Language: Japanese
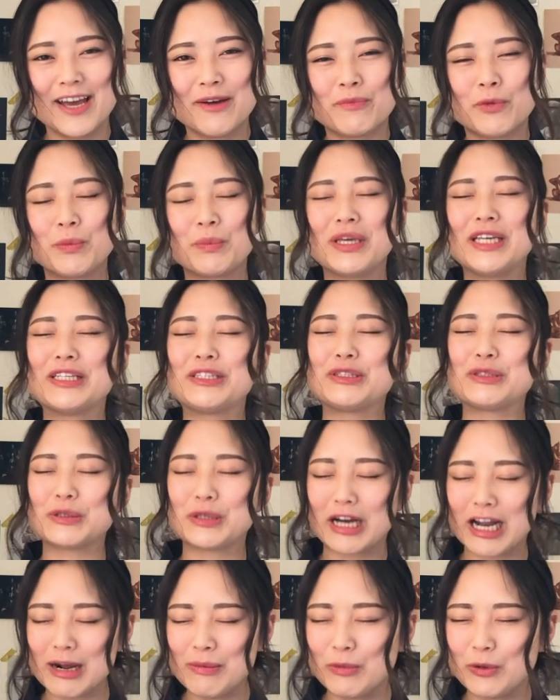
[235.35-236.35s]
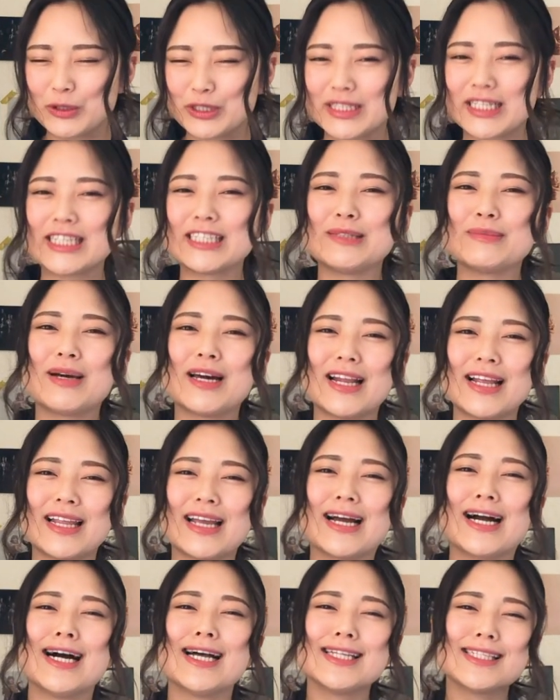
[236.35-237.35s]
もう民衆からも親しまれ
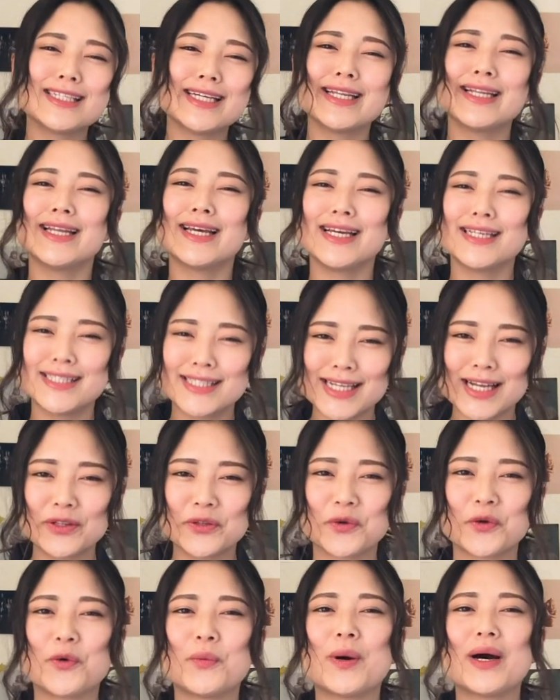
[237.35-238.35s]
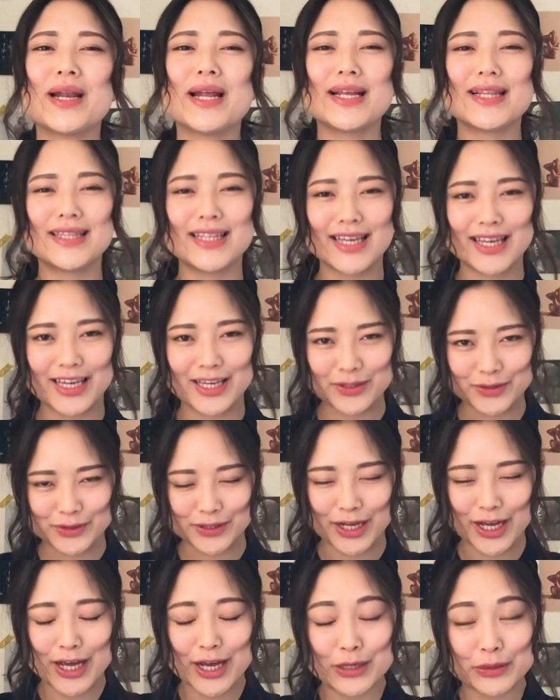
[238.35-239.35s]
て元山大師さんと呼ばれてい
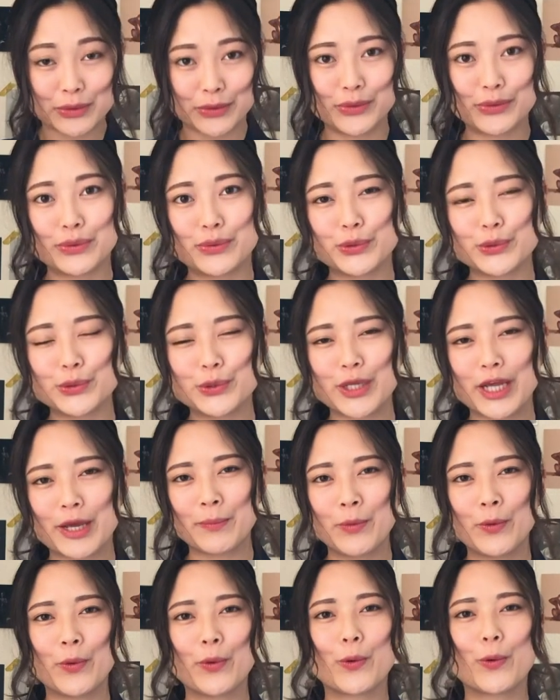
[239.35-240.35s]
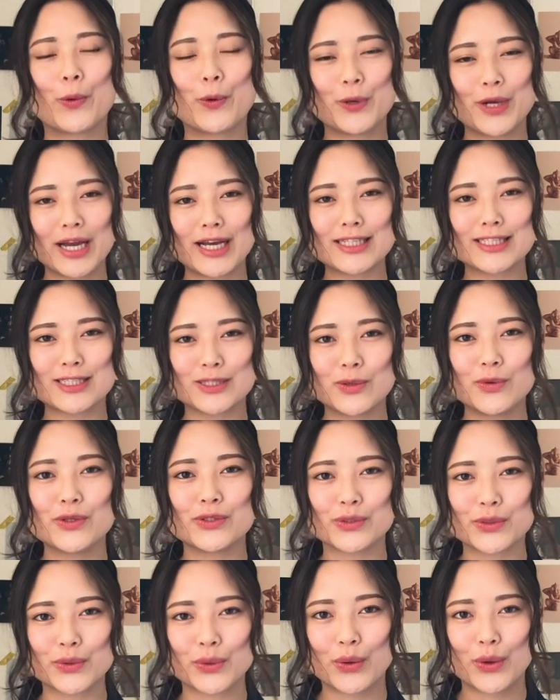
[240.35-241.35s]
るということもうこりゃすごい
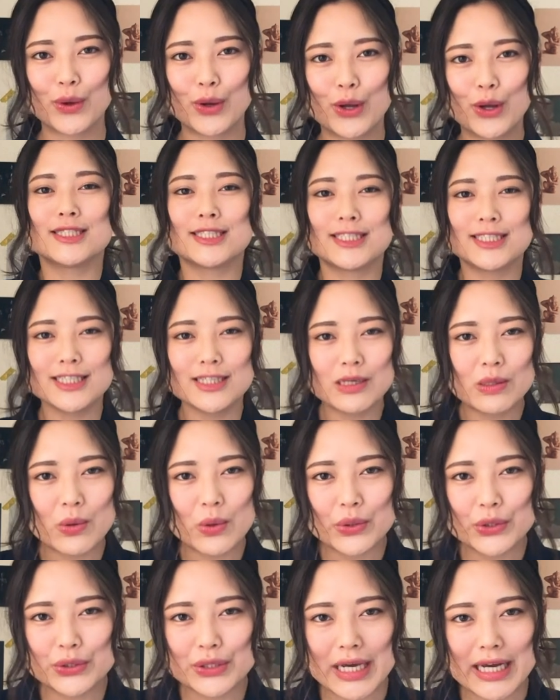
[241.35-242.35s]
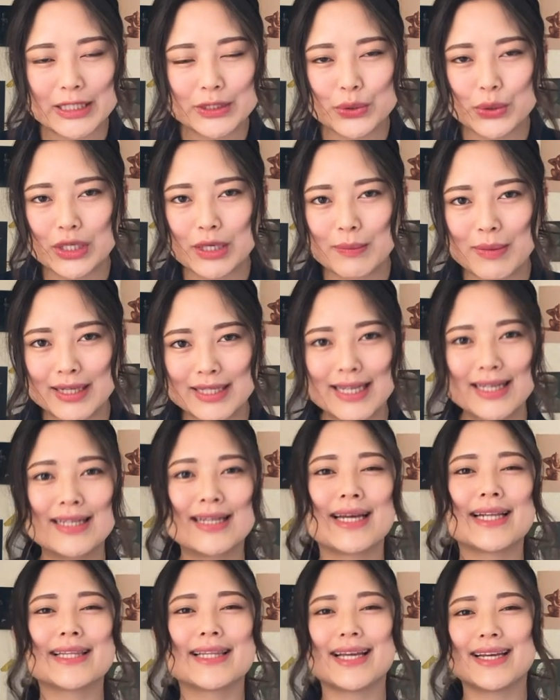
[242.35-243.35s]
ぞとと信仰の対象にまで
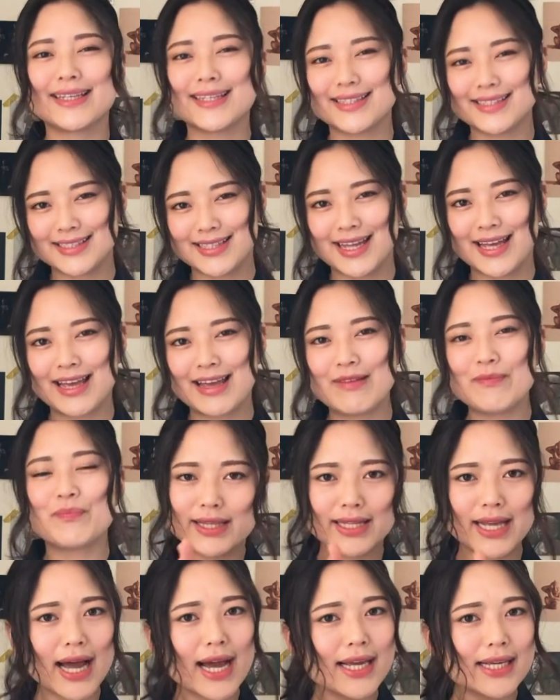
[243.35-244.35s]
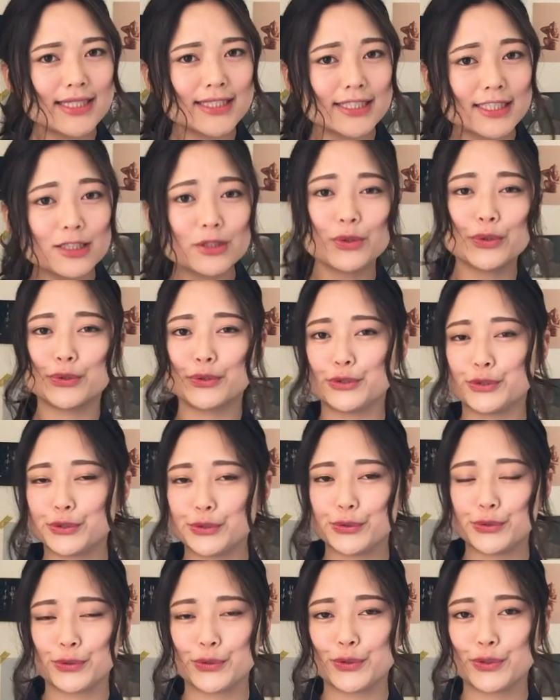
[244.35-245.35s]
なったんですね大師という
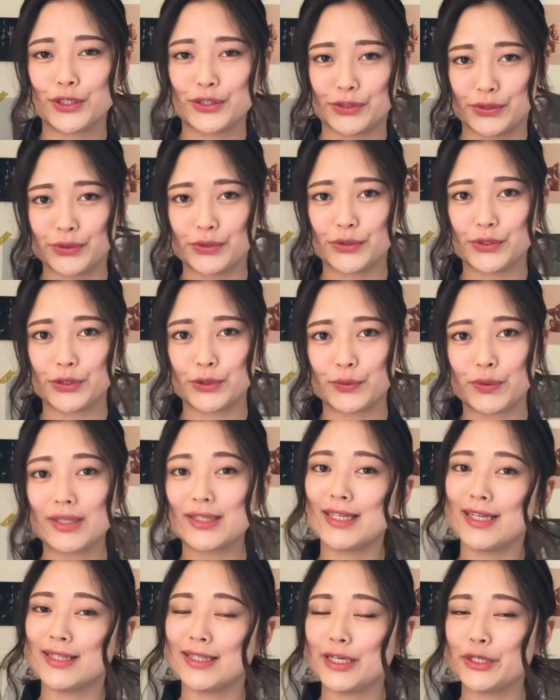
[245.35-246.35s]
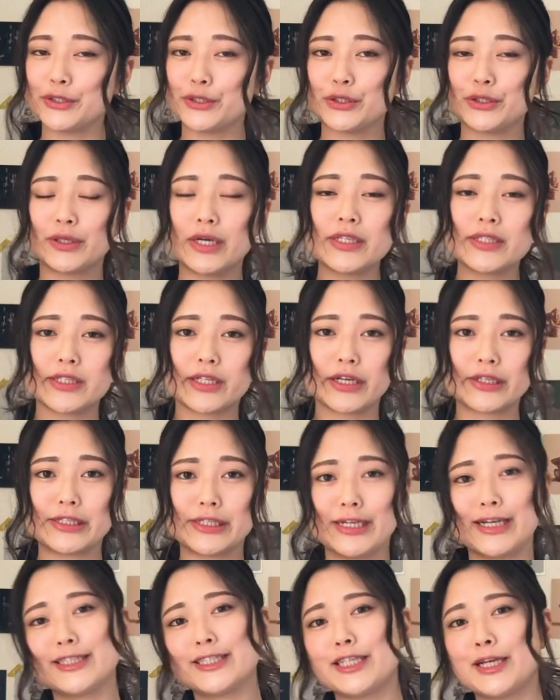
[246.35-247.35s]
称号がつく人は天台宗数々
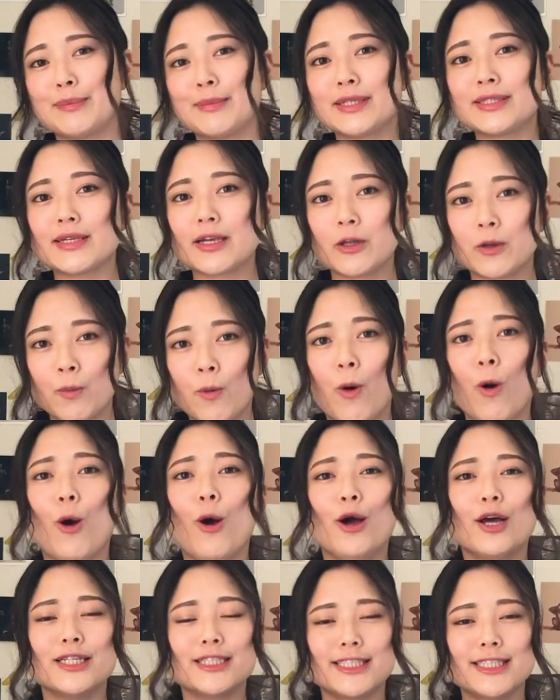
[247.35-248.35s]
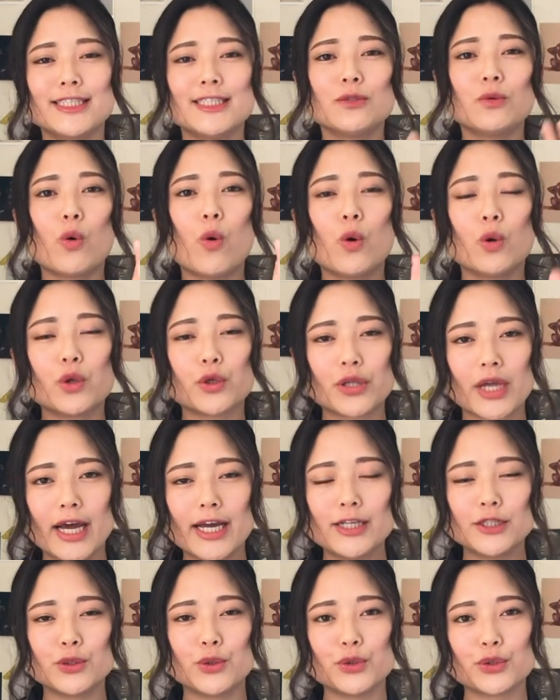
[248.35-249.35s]
いらっしゃいますけども信仰の
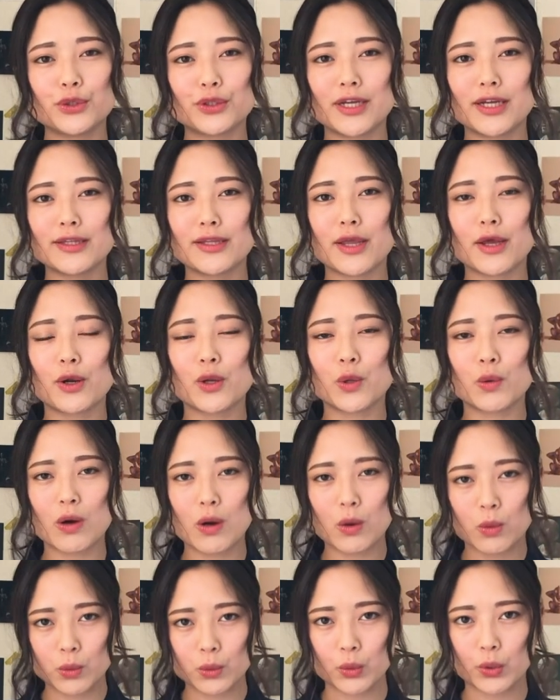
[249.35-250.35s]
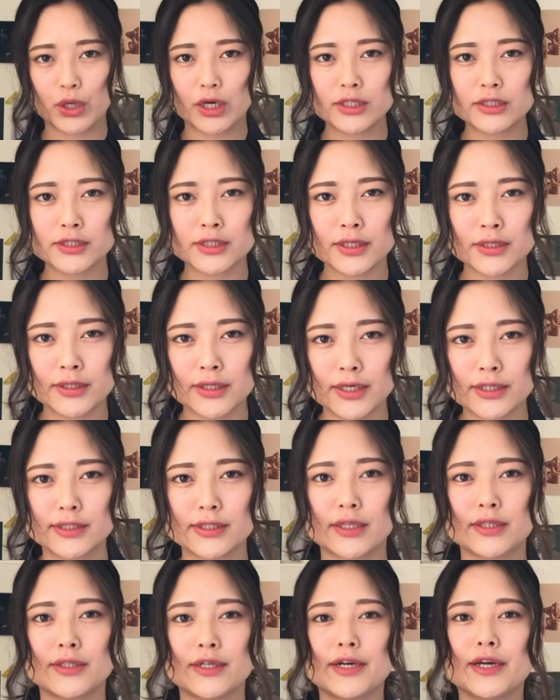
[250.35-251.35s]
対象となっているのはこの岩山大師
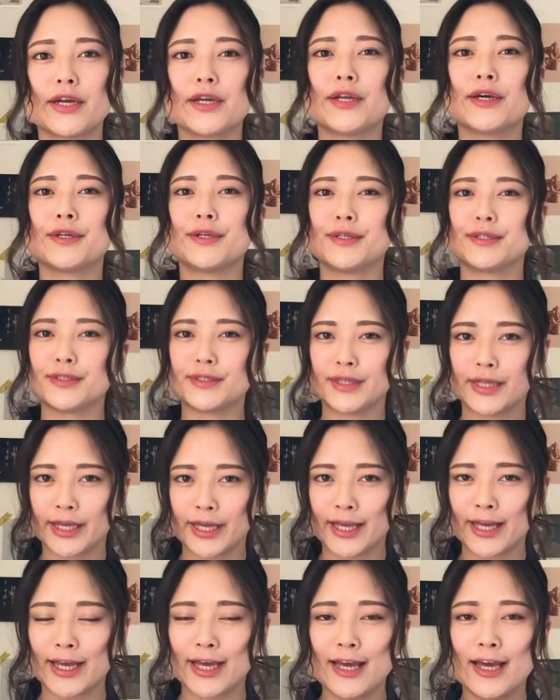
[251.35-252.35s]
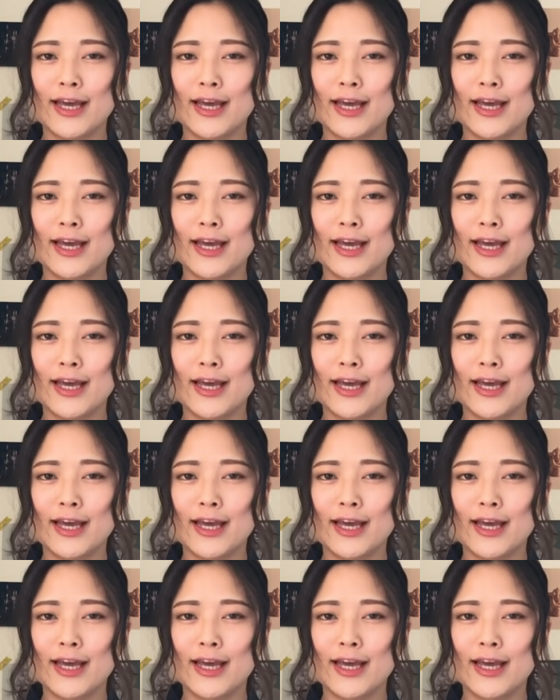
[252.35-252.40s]
さんだけなんですね